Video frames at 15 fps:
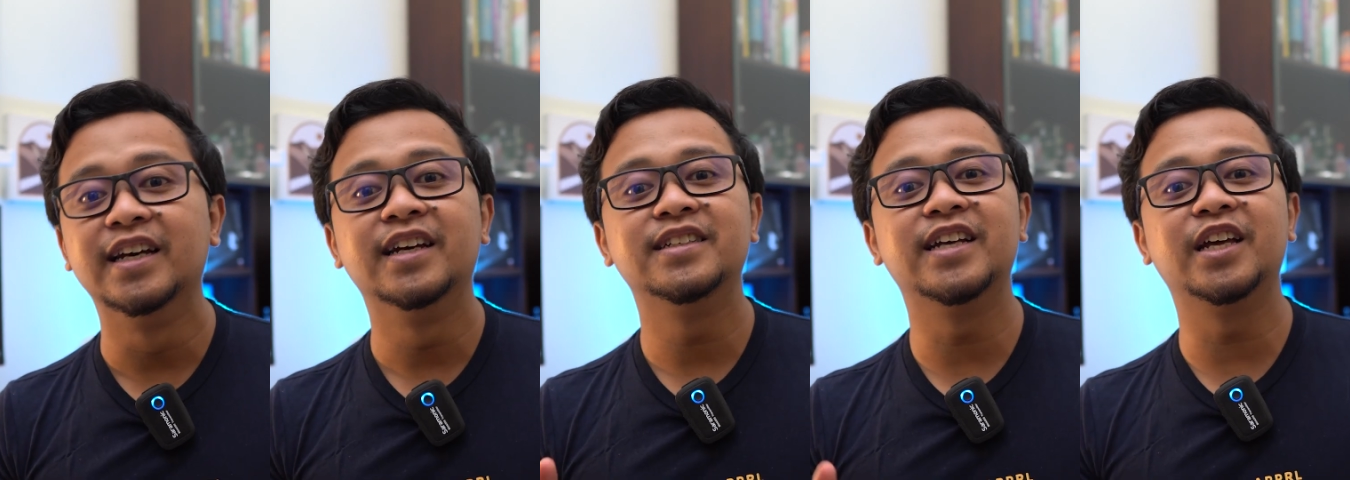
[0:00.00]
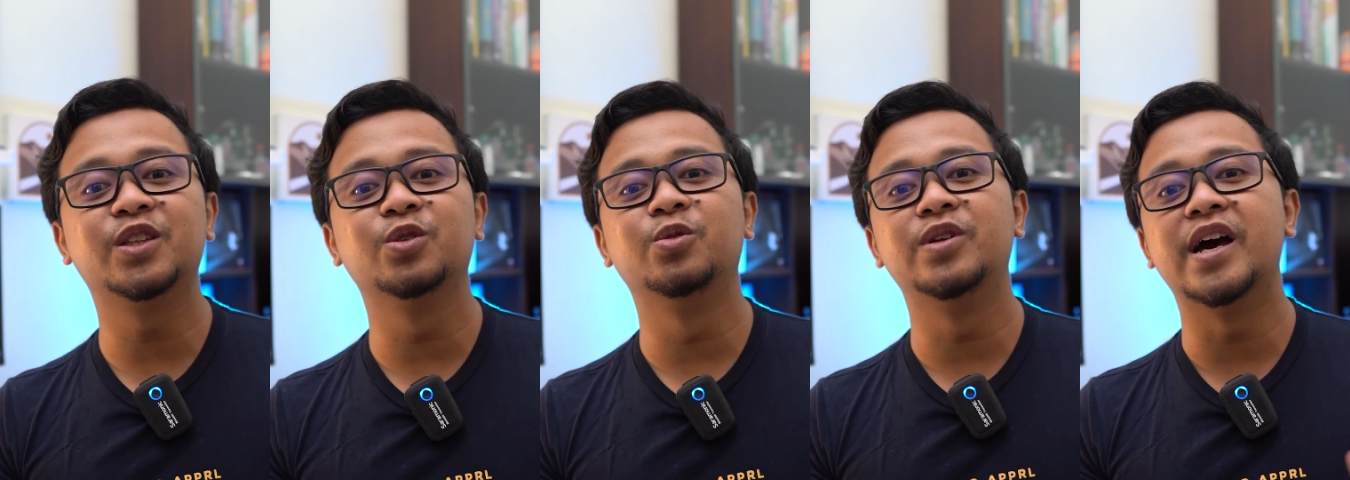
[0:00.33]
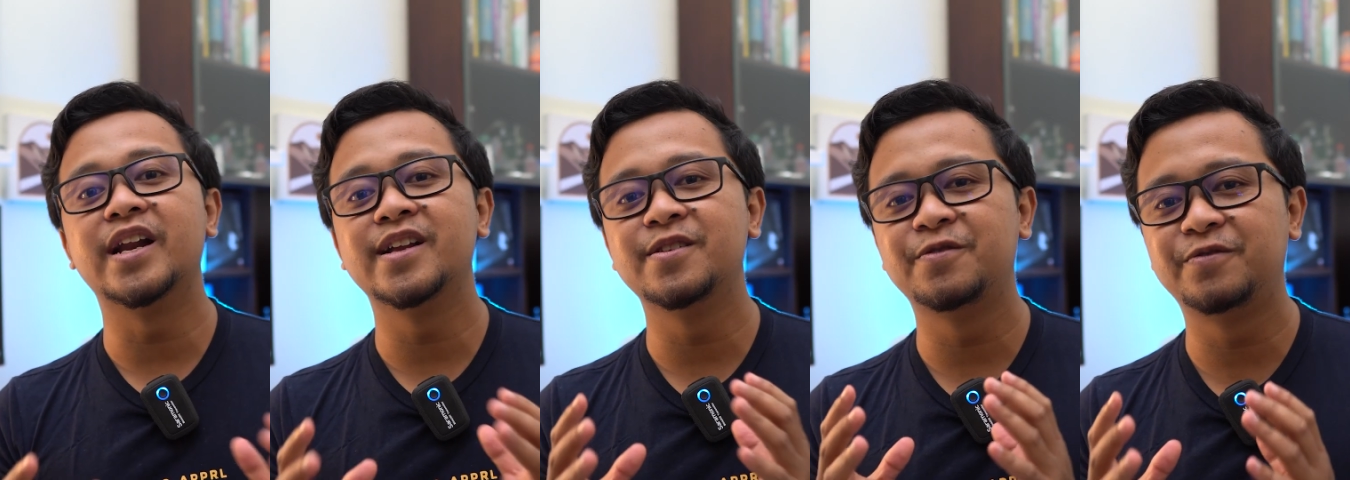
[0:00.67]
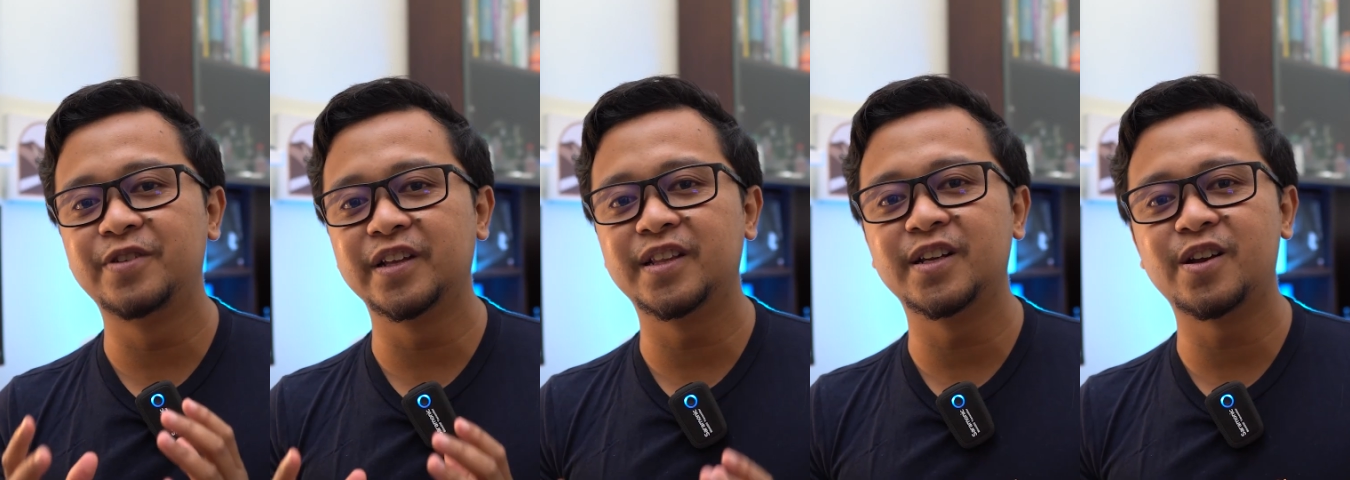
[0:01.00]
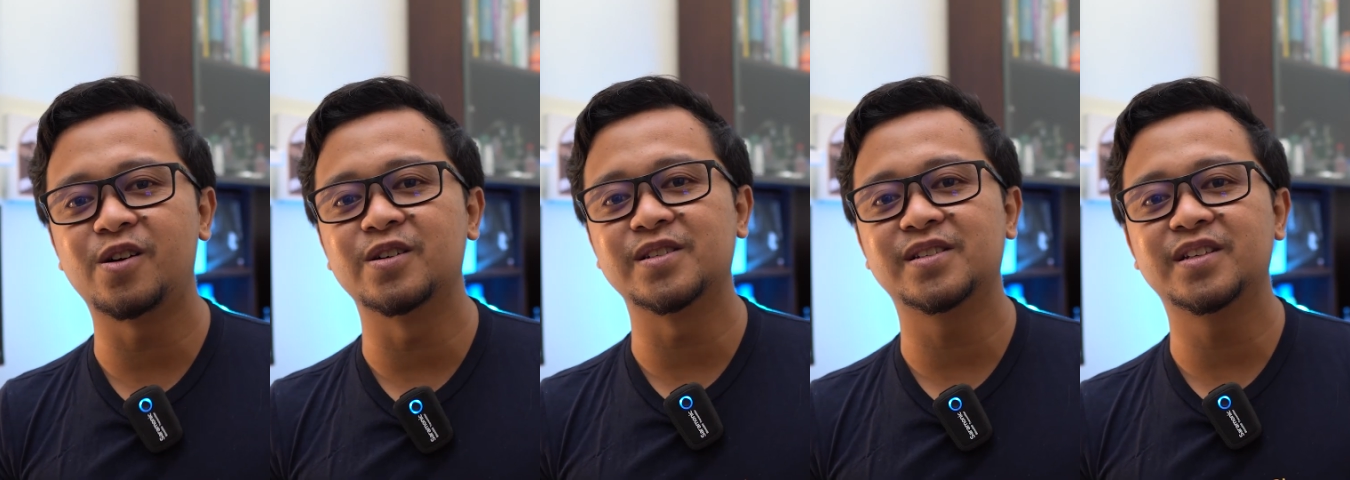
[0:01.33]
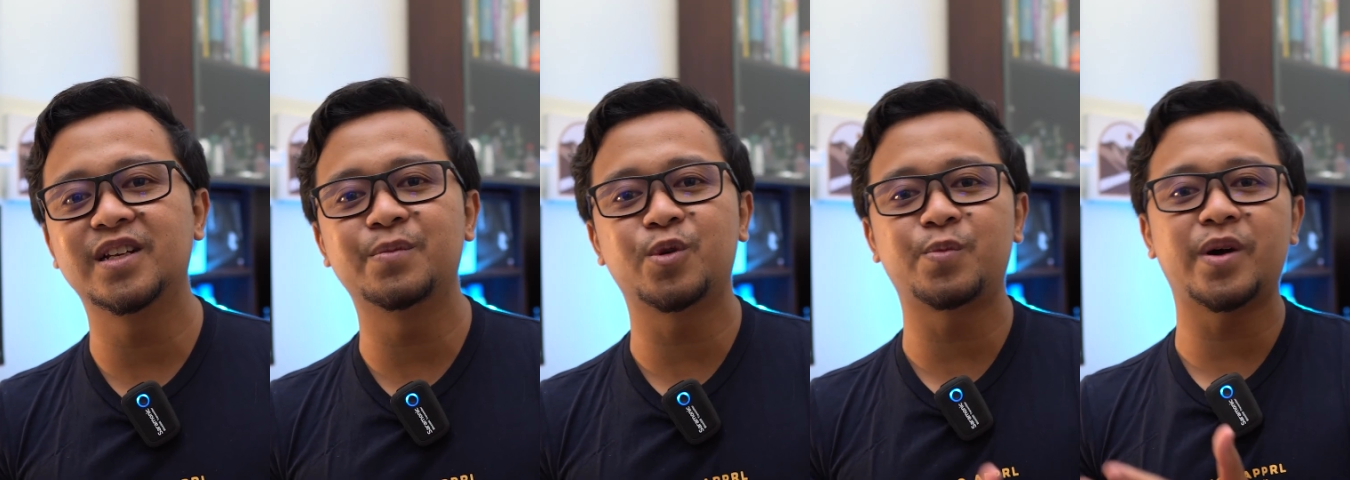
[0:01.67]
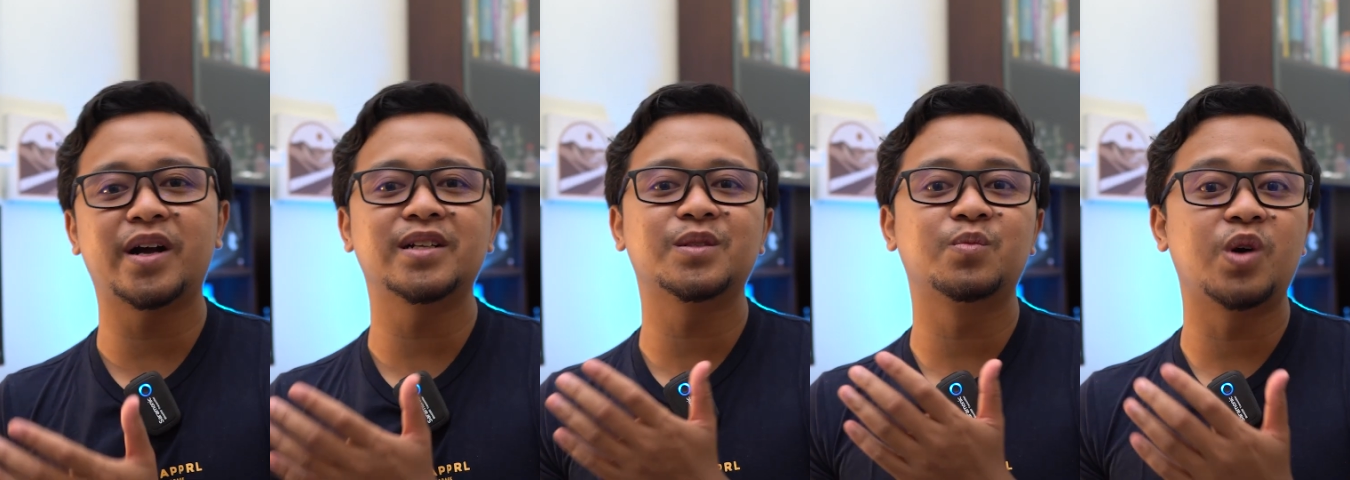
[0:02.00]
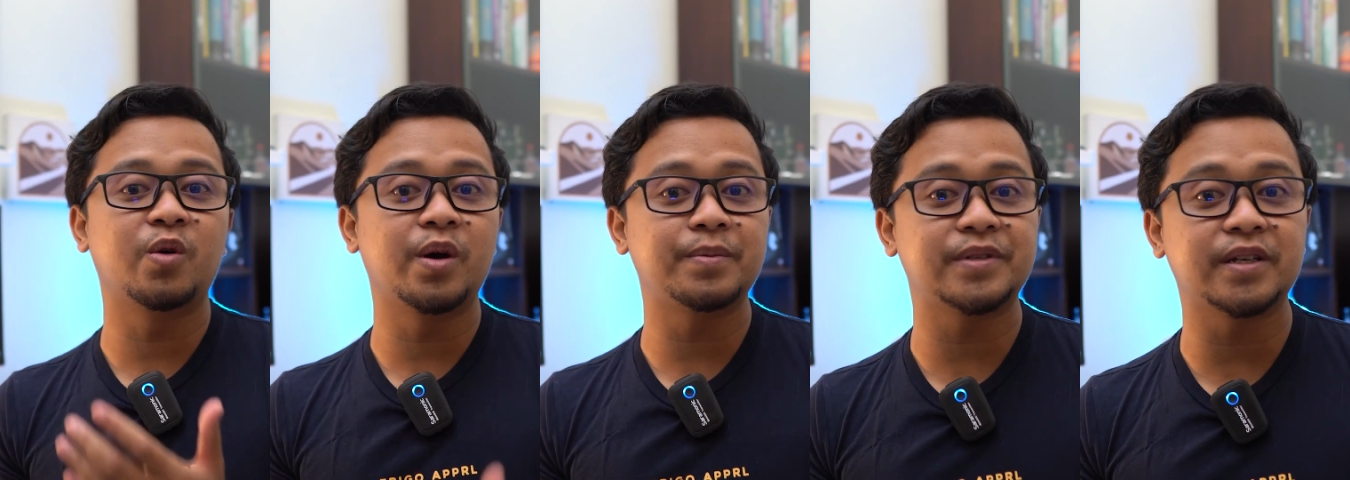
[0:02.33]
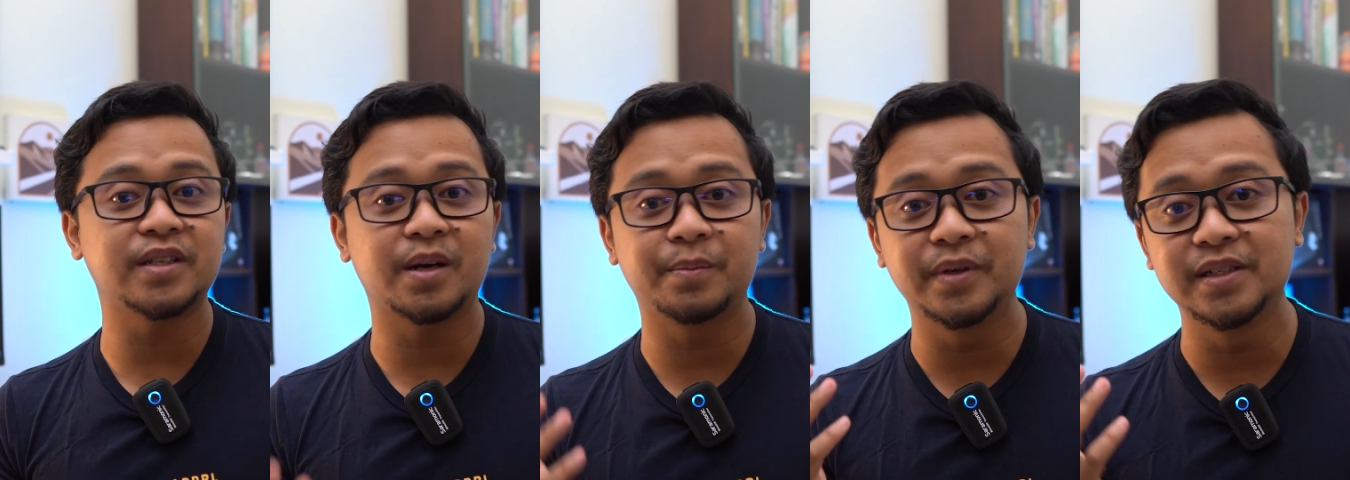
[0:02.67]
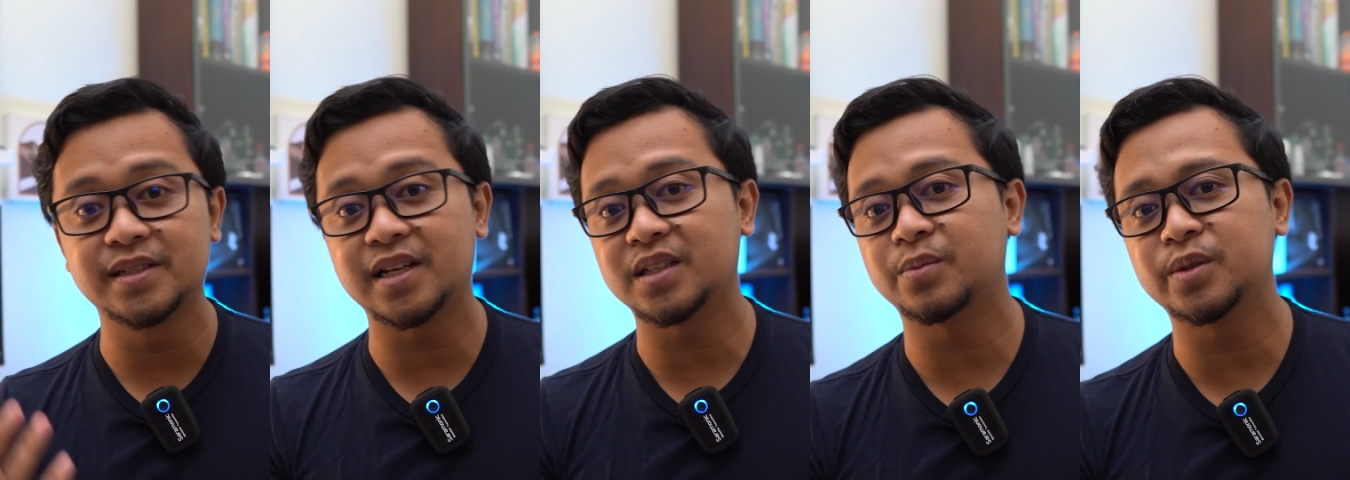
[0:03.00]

yaitu dari Fitnos. Ini merupakan sebuah website yang bisa